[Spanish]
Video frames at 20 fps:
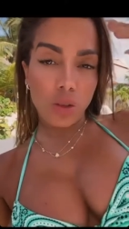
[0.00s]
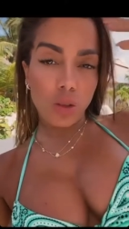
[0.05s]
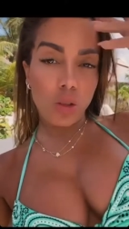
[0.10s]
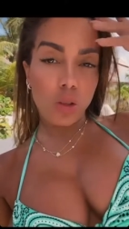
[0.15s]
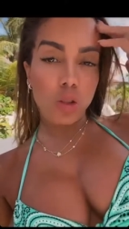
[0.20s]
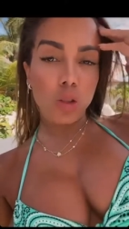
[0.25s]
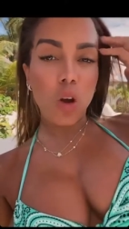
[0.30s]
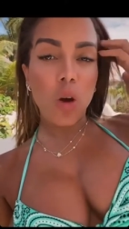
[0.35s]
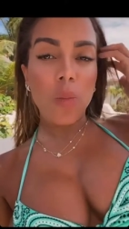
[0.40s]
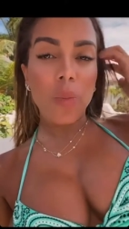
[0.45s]

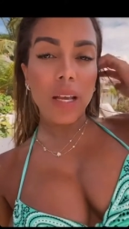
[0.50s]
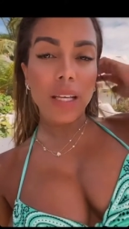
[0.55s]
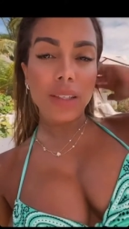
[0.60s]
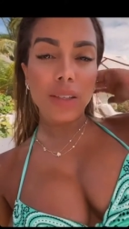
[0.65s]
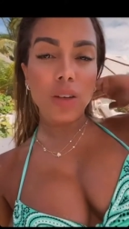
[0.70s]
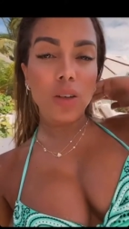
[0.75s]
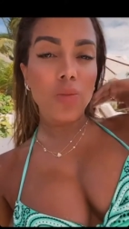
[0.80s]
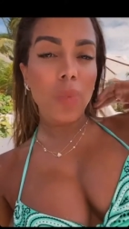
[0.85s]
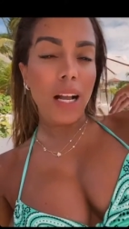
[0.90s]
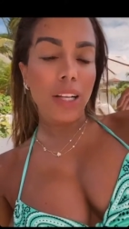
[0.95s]
Los hombres
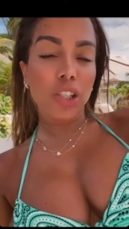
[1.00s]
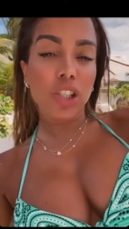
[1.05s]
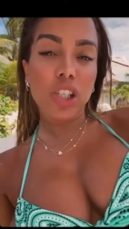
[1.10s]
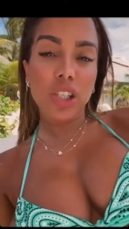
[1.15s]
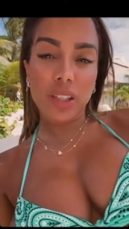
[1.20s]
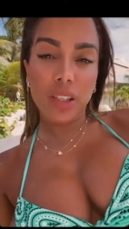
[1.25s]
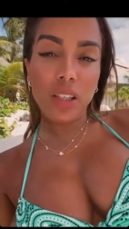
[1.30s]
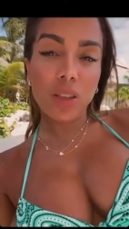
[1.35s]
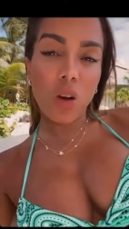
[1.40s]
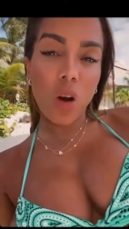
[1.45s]
son
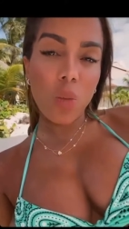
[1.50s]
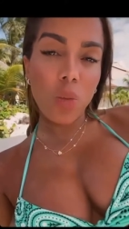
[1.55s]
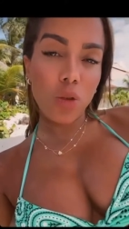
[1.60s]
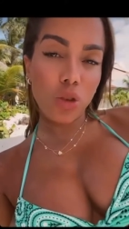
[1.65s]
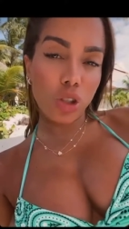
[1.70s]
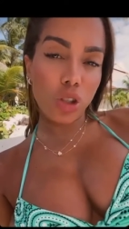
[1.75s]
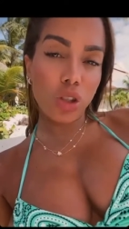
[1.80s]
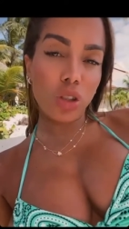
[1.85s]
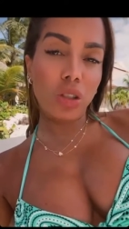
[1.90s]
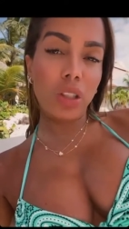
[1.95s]
machistas como
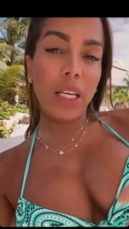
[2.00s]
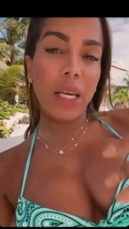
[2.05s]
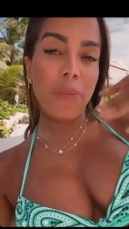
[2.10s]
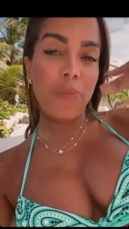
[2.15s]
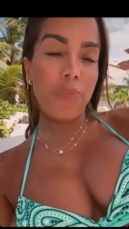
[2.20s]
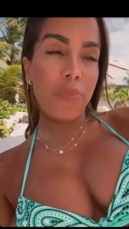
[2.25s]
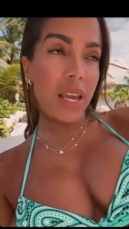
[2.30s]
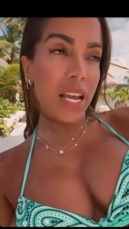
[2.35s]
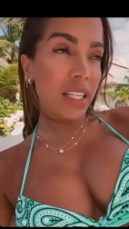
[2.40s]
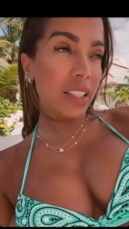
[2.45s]
son y
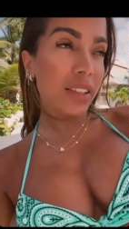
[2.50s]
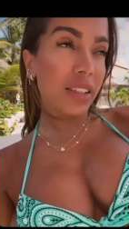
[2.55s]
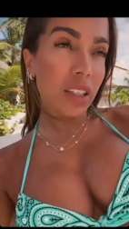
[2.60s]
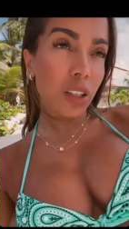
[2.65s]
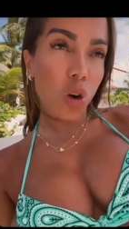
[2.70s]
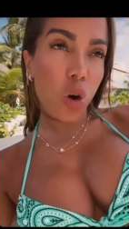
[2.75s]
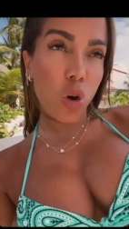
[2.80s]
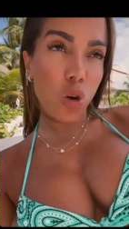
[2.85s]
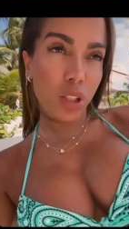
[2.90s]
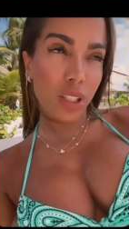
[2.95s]

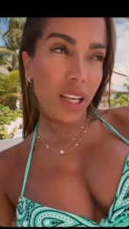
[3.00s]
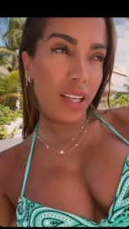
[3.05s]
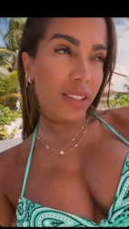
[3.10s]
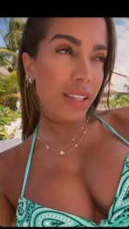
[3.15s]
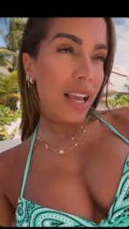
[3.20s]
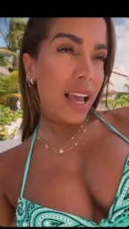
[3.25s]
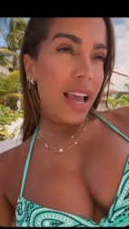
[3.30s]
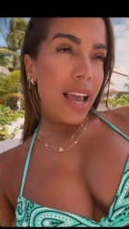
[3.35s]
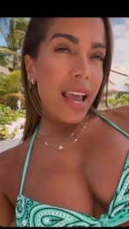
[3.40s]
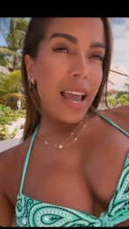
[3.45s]
piensan cosas
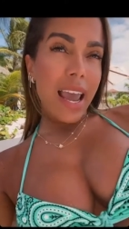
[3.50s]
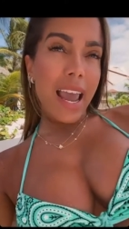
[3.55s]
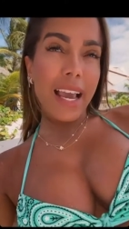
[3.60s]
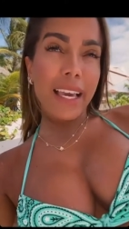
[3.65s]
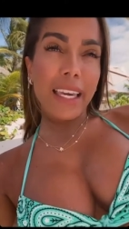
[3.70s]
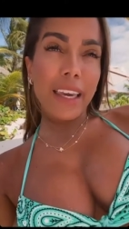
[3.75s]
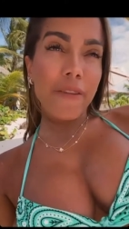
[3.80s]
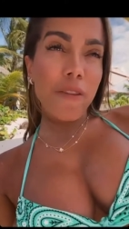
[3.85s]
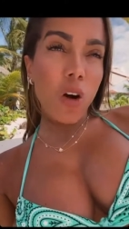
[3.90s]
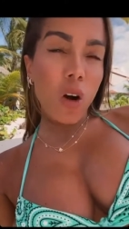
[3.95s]

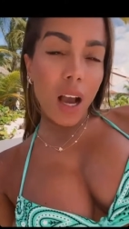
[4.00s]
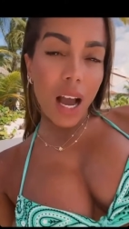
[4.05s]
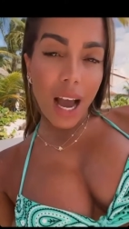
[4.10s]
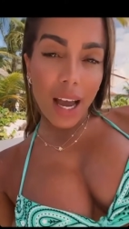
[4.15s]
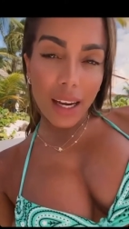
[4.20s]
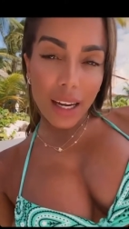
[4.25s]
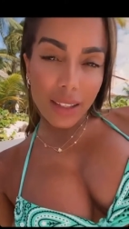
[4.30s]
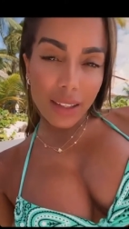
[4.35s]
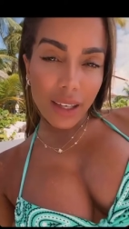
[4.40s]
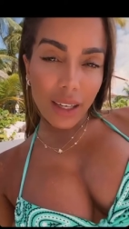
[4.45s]

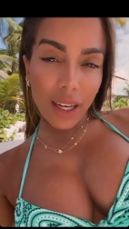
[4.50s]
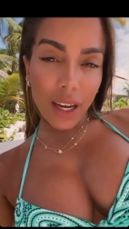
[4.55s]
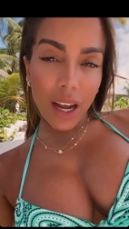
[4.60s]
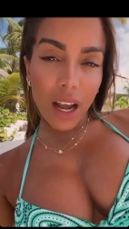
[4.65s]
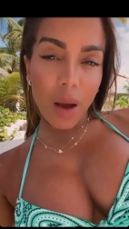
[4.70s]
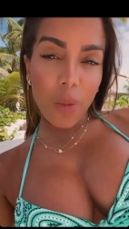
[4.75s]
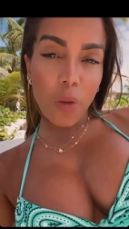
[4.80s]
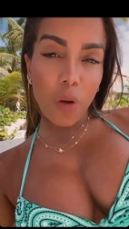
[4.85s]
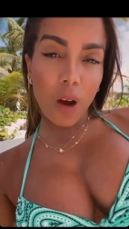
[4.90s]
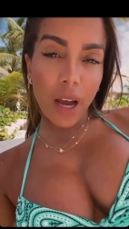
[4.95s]
equivocadas acerca de
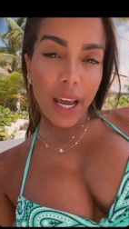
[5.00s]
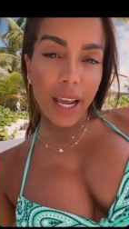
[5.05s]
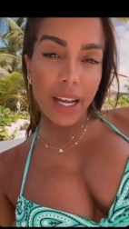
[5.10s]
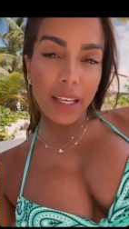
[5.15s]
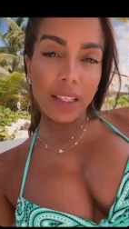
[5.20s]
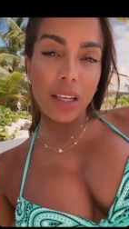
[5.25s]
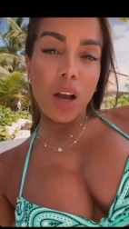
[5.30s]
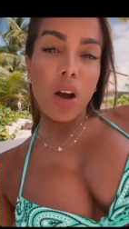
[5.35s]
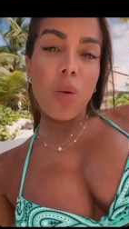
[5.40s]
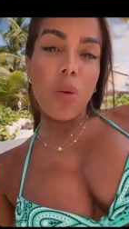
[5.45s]
las
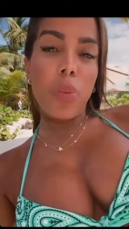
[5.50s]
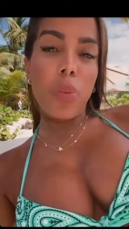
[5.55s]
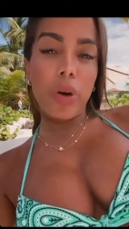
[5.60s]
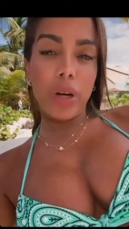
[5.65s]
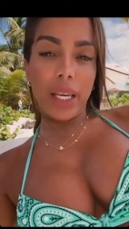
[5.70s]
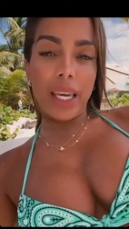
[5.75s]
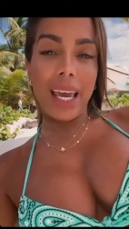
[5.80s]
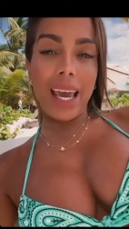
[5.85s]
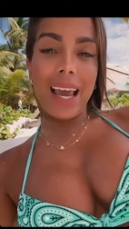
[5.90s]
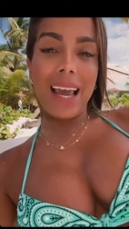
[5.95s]
mujeres.
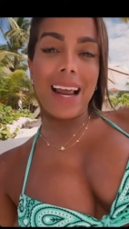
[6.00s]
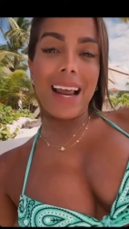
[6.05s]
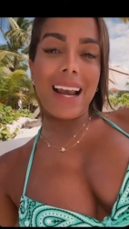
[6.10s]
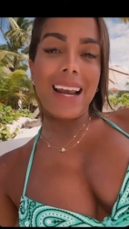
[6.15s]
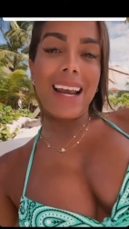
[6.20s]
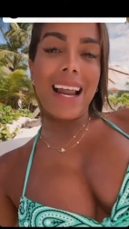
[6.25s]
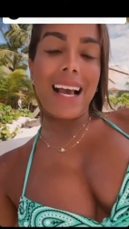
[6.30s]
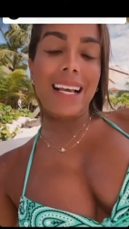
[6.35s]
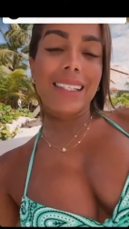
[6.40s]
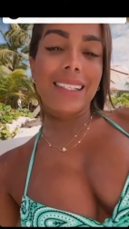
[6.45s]
que
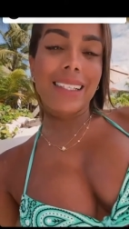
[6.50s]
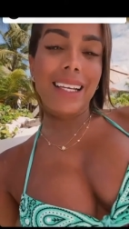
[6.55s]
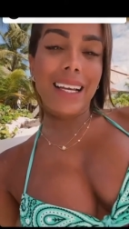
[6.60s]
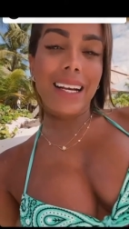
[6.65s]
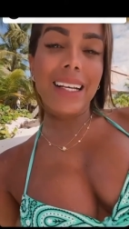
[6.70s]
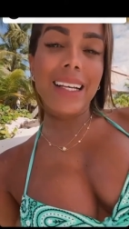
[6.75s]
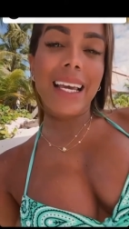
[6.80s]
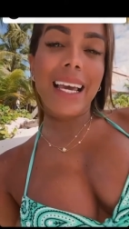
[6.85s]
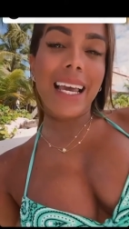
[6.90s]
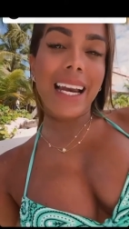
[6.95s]

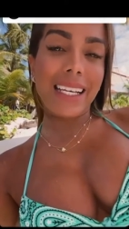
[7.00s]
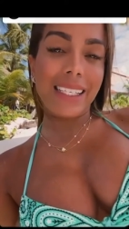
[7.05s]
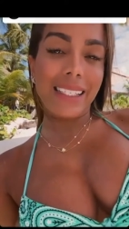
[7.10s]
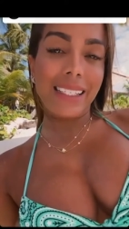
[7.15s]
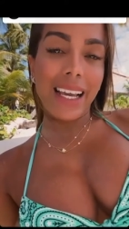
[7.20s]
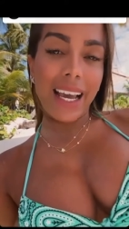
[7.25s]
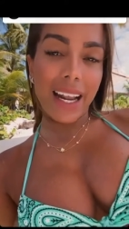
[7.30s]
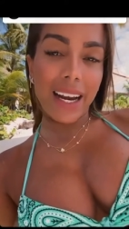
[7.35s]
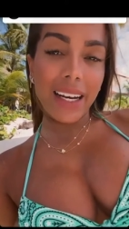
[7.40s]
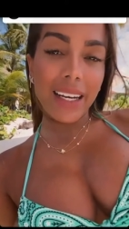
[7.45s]
Nacieran,
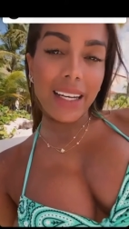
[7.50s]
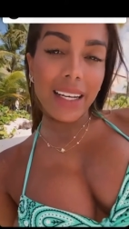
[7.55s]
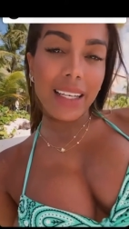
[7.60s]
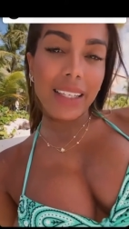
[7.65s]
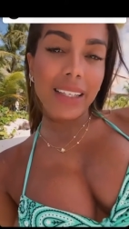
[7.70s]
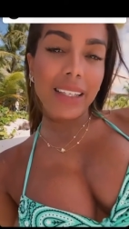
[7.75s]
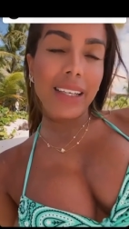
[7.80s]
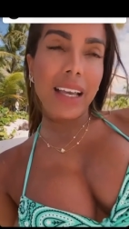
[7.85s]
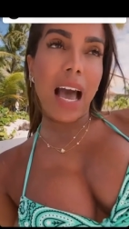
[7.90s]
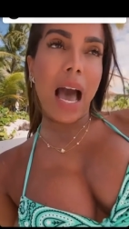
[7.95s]
crecieran
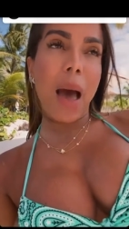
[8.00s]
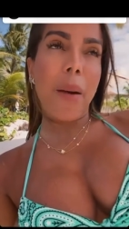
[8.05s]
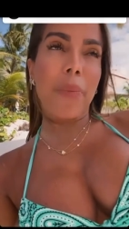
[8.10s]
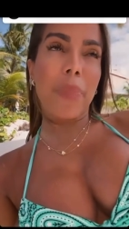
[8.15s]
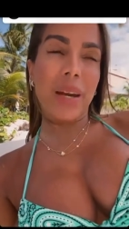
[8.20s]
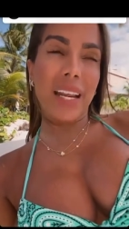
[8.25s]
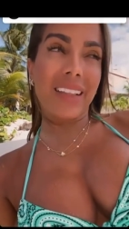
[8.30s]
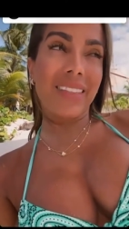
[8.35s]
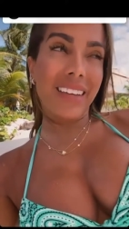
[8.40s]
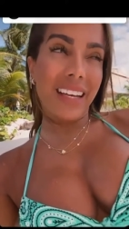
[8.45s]

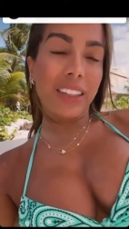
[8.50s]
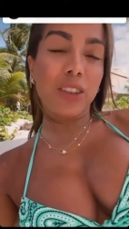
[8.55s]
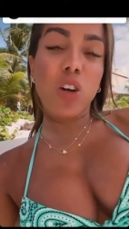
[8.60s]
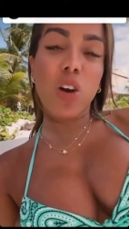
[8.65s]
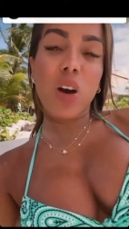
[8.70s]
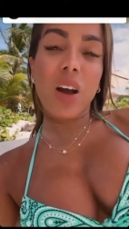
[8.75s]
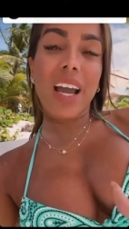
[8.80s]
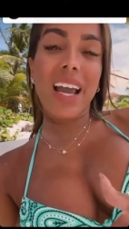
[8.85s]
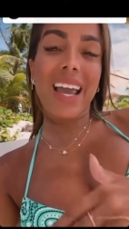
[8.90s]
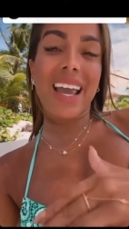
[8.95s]

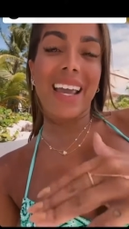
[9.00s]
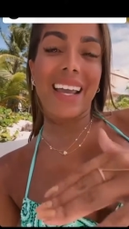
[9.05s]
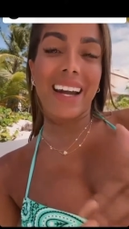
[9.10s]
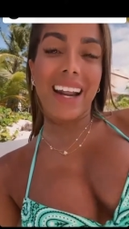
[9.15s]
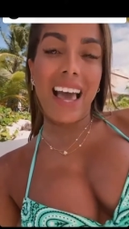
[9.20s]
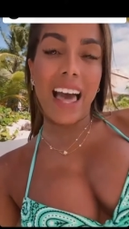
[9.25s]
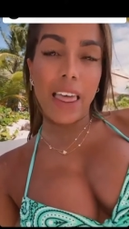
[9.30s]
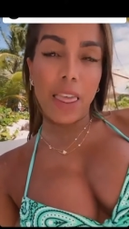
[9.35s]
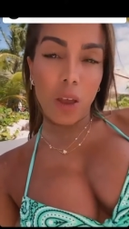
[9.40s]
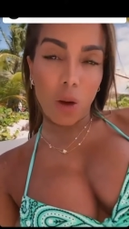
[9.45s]
aprendiendo
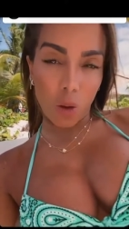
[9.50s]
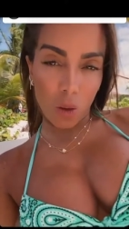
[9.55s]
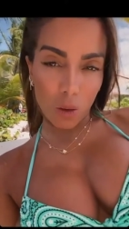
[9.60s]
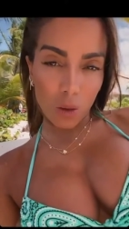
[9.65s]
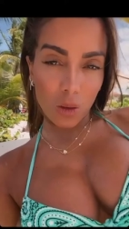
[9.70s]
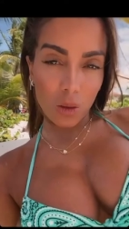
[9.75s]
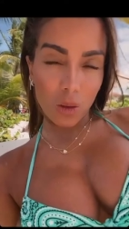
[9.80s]
errado.